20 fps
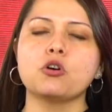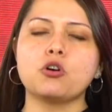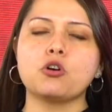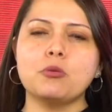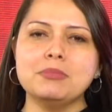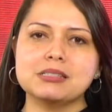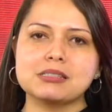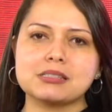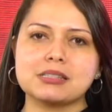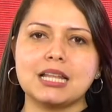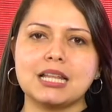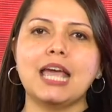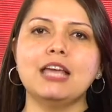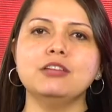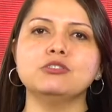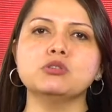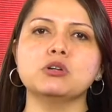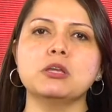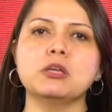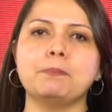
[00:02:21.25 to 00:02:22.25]
Como
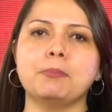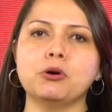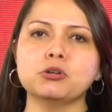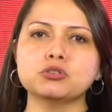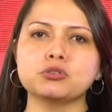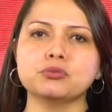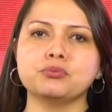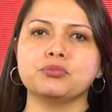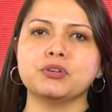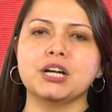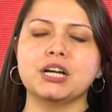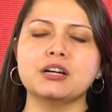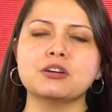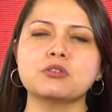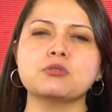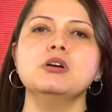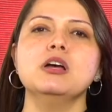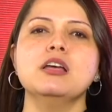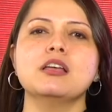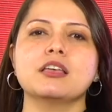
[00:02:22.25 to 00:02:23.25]
Estreito e Porto
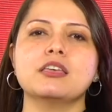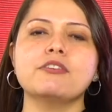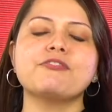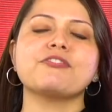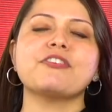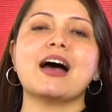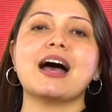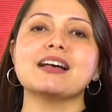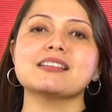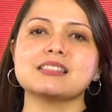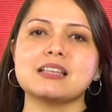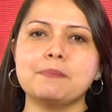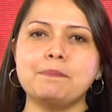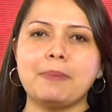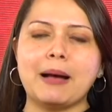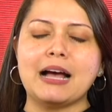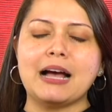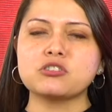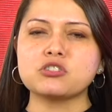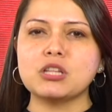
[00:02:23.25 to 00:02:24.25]
Franco, que fazem
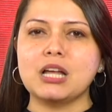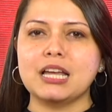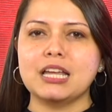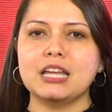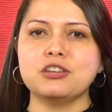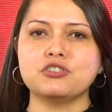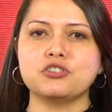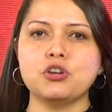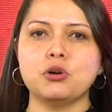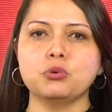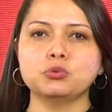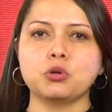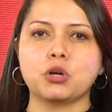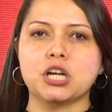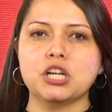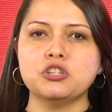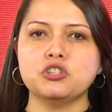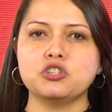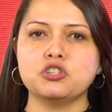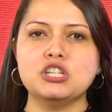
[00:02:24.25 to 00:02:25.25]
parte da região
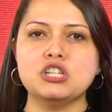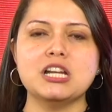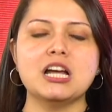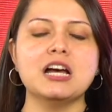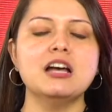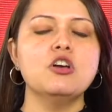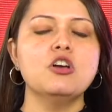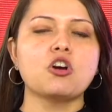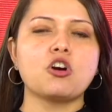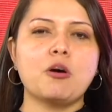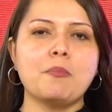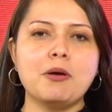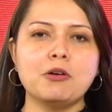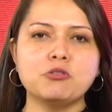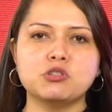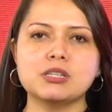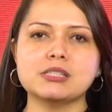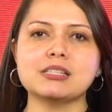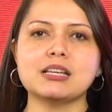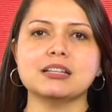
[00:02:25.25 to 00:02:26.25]
tocantina. Como
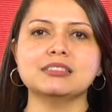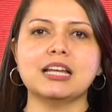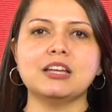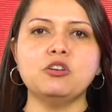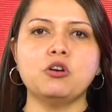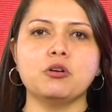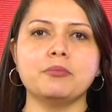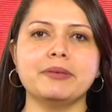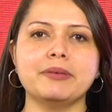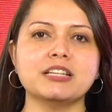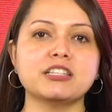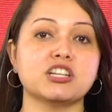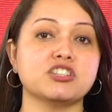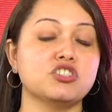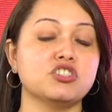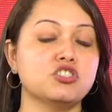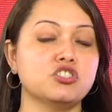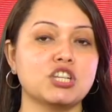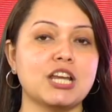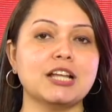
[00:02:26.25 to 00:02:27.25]
eu disse anteriormente, a
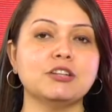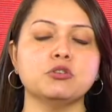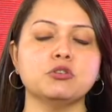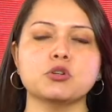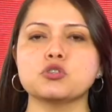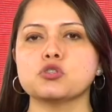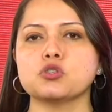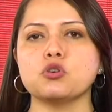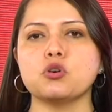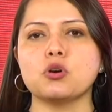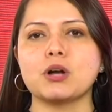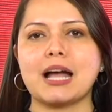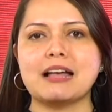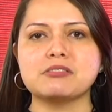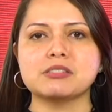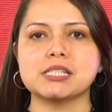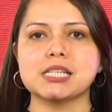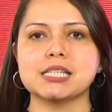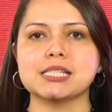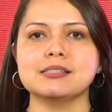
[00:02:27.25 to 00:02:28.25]
gente já noticiou
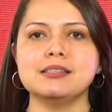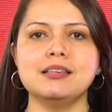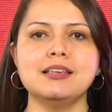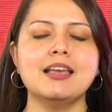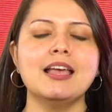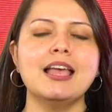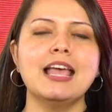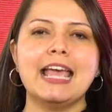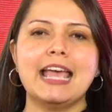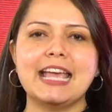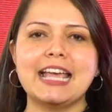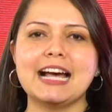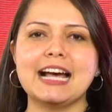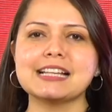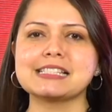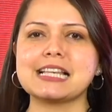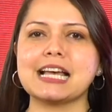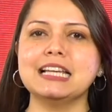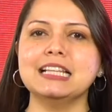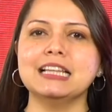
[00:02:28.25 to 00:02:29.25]
casos assim em
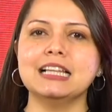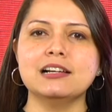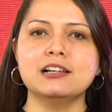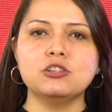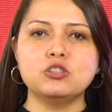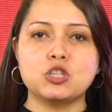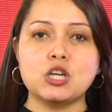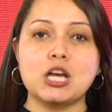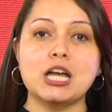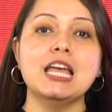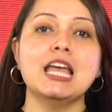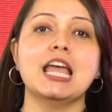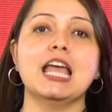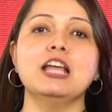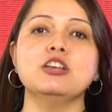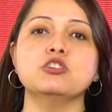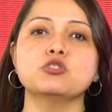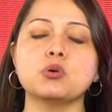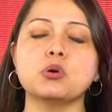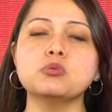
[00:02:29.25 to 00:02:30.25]
Açailândia,
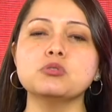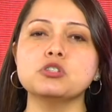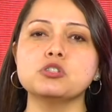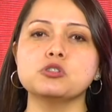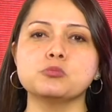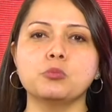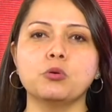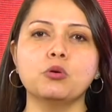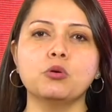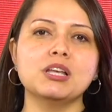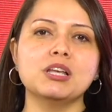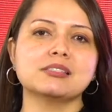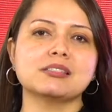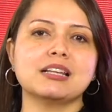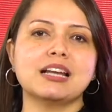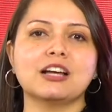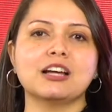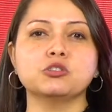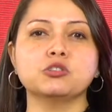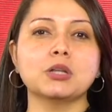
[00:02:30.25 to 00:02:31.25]
em João Lisboa, em
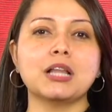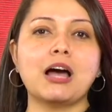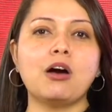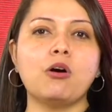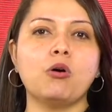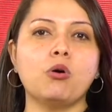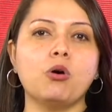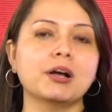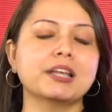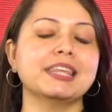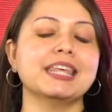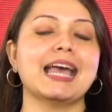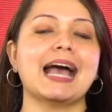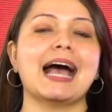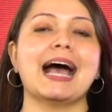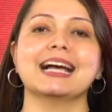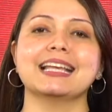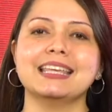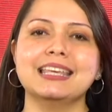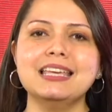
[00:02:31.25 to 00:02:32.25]
Senador La Roque,
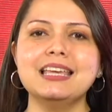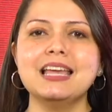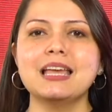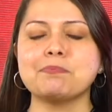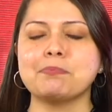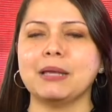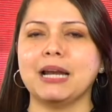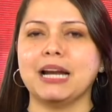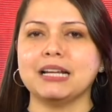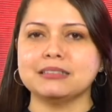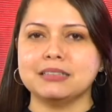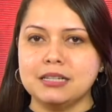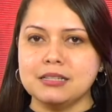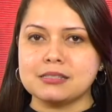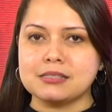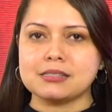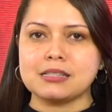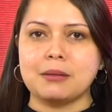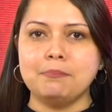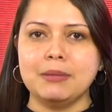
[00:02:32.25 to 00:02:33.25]
aqui em
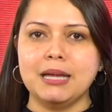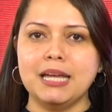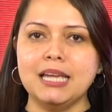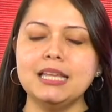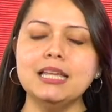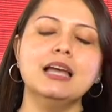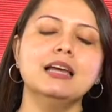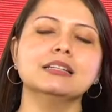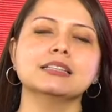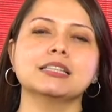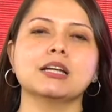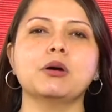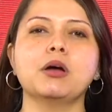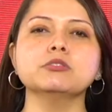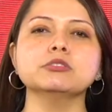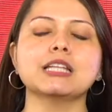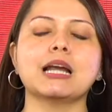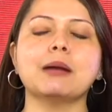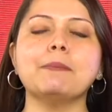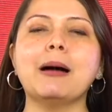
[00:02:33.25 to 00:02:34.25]
Imperatriz também. Então é
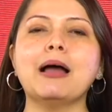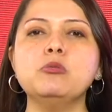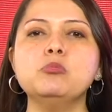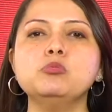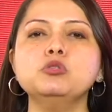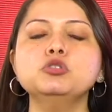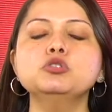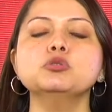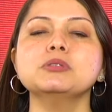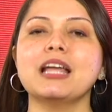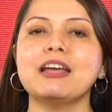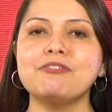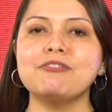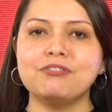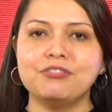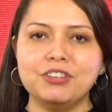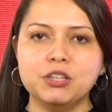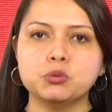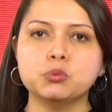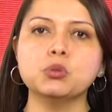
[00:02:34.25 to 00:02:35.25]
um trabalho muito
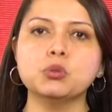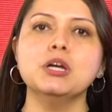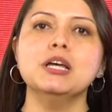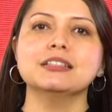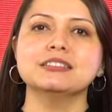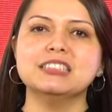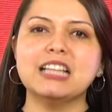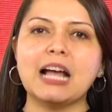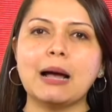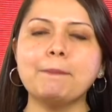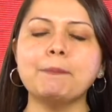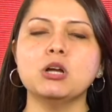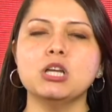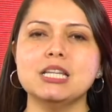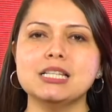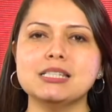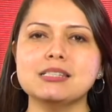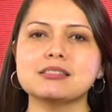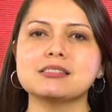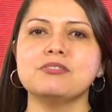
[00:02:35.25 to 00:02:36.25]
devido da
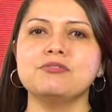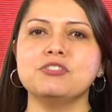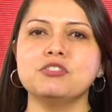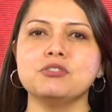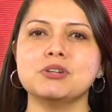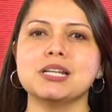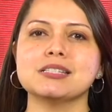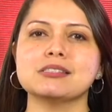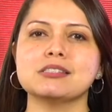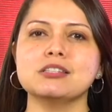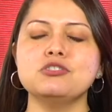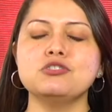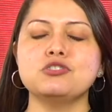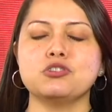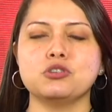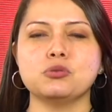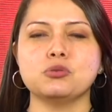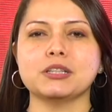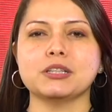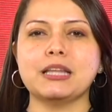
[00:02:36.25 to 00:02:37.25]
Polícia Civil nesse
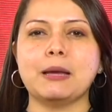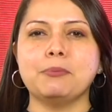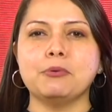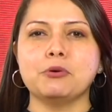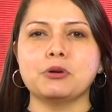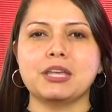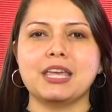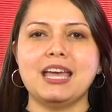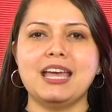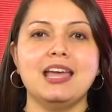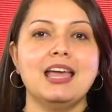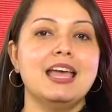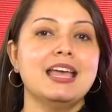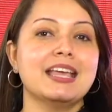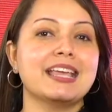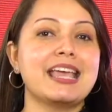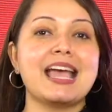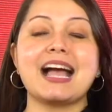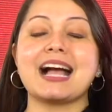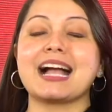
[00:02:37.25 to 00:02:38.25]
sentido. Até porque
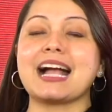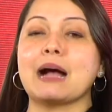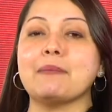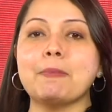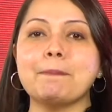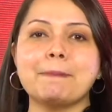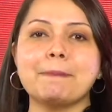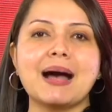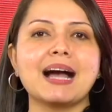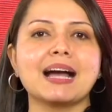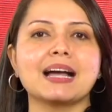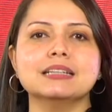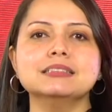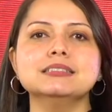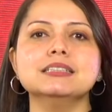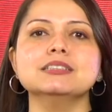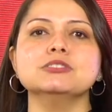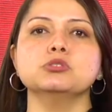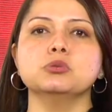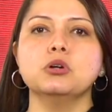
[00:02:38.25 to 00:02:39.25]
quem acaba
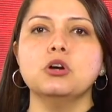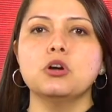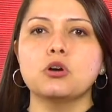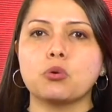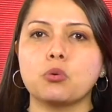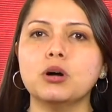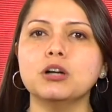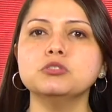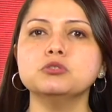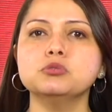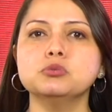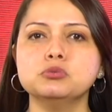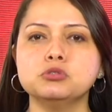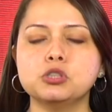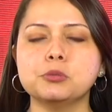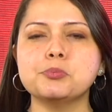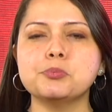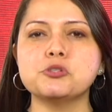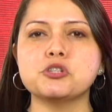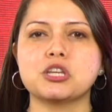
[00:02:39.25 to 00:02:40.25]
pagando quando um
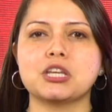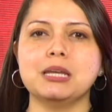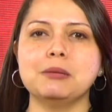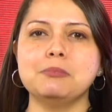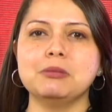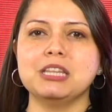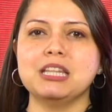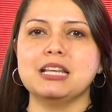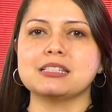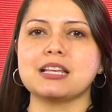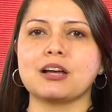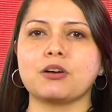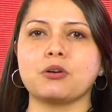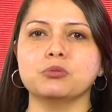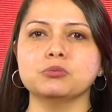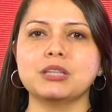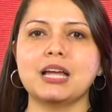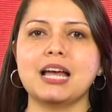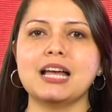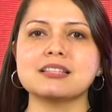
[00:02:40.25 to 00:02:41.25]
tipo de crime desse
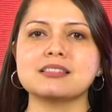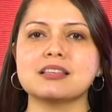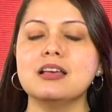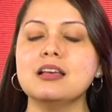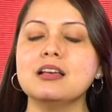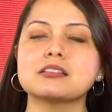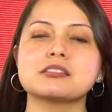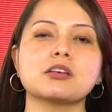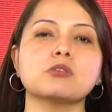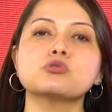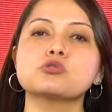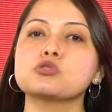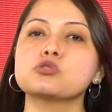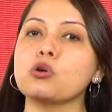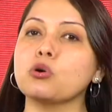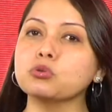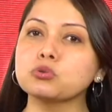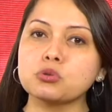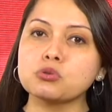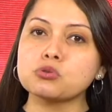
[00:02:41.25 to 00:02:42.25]
acontece são os
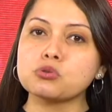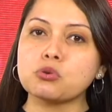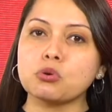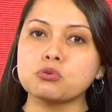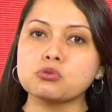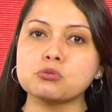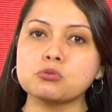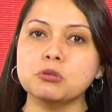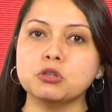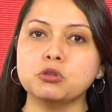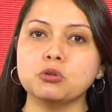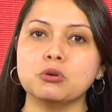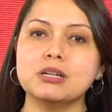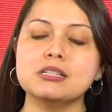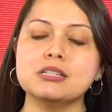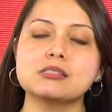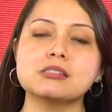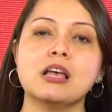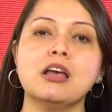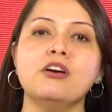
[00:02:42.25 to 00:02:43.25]
outros
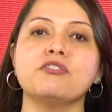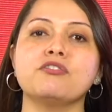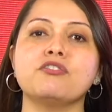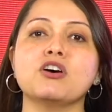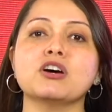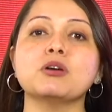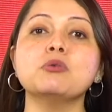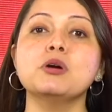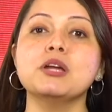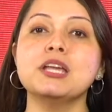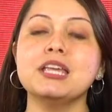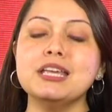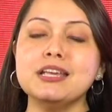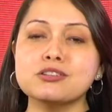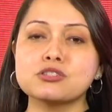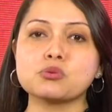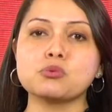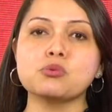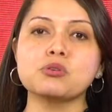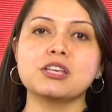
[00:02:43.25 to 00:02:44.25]
consumidores, fora o
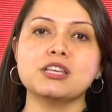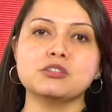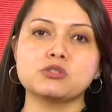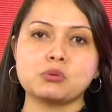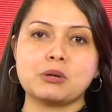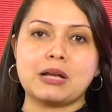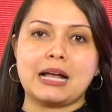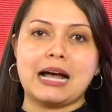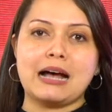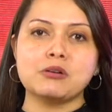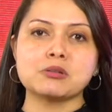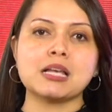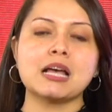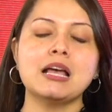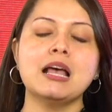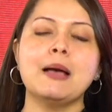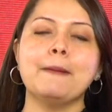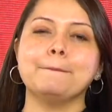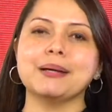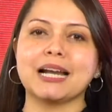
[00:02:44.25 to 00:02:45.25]
risco que isso causa
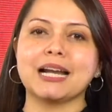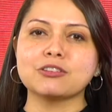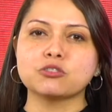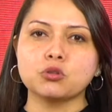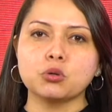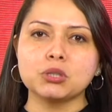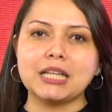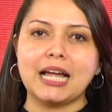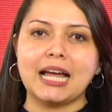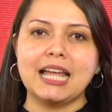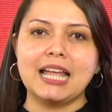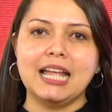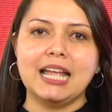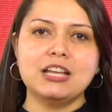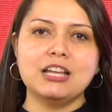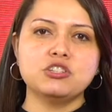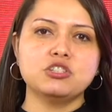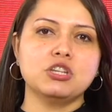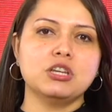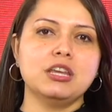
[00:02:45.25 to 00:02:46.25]
para toda a
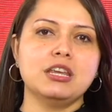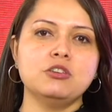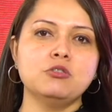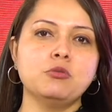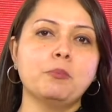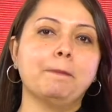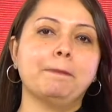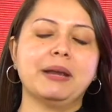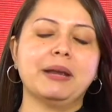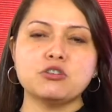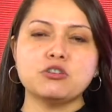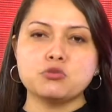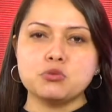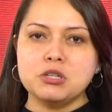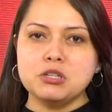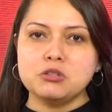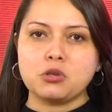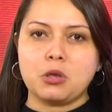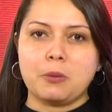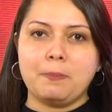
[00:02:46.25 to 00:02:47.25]
rede e um
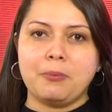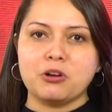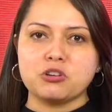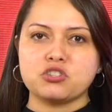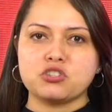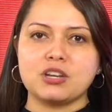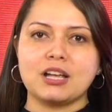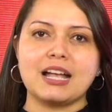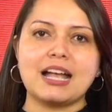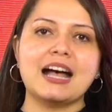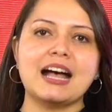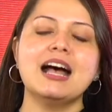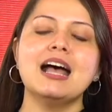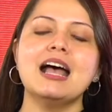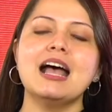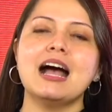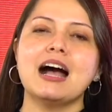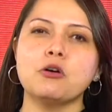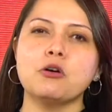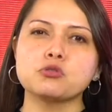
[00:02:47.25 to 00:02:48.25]
prejuízo que pode chegar
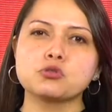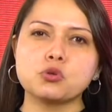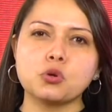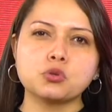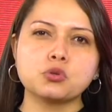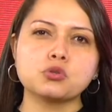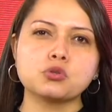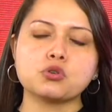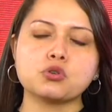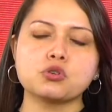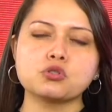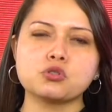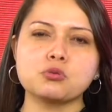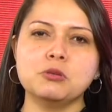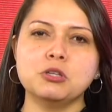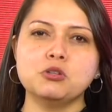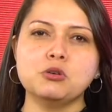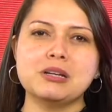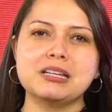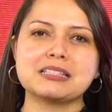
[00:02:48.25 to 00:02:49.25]
aos outros
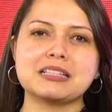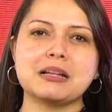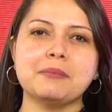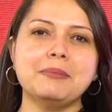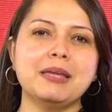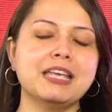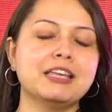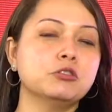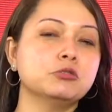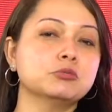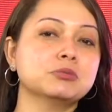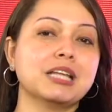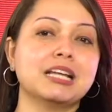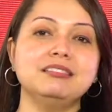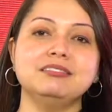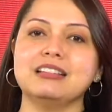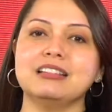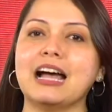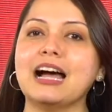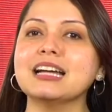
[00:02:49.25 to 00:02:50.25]
consumidores também, que não tem
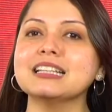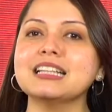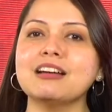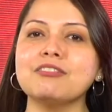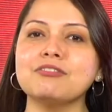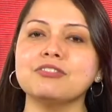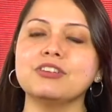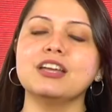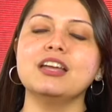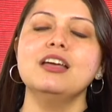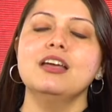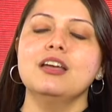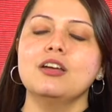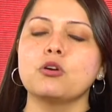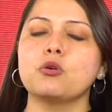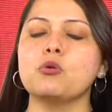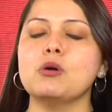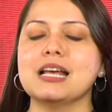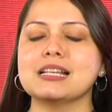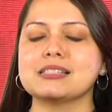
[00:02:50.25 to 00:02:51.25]
nada a ver
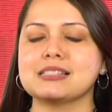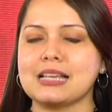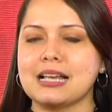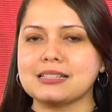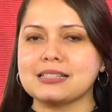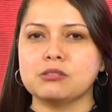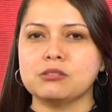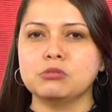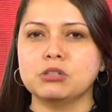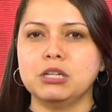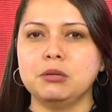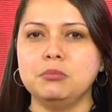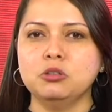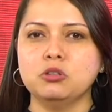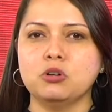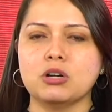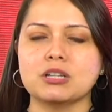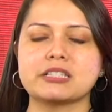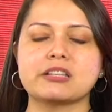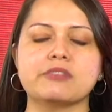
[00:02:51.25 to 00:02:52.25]
com essa ação
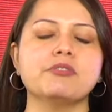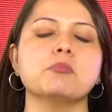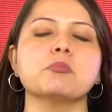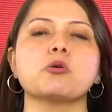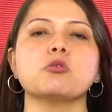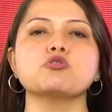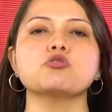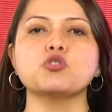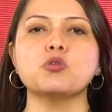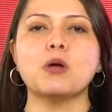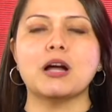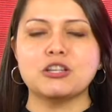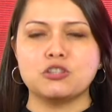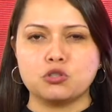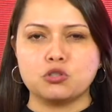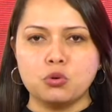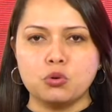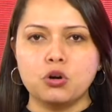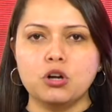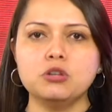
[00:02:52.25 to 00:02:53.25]
criminosa. Vamos continuar
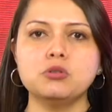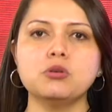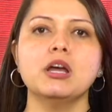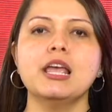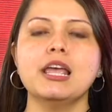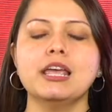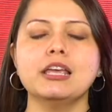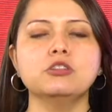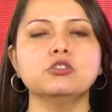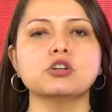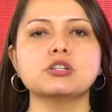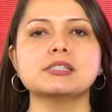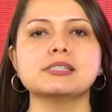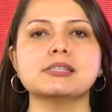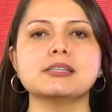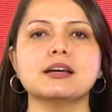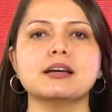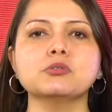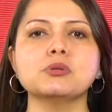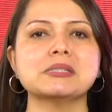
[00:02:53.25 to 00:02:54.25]
de olho e
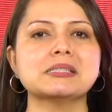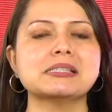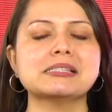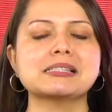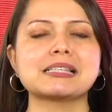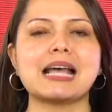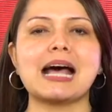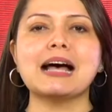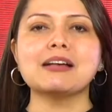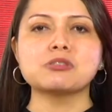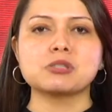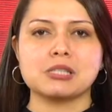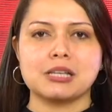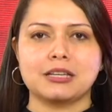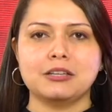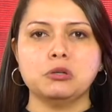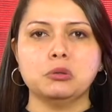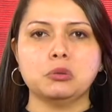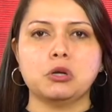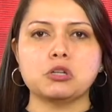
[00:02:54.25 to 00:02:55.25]
noticiando esses casos
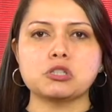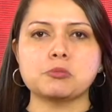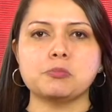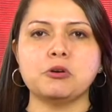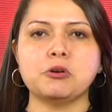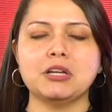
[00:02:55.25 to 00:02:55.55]
aqui no nosso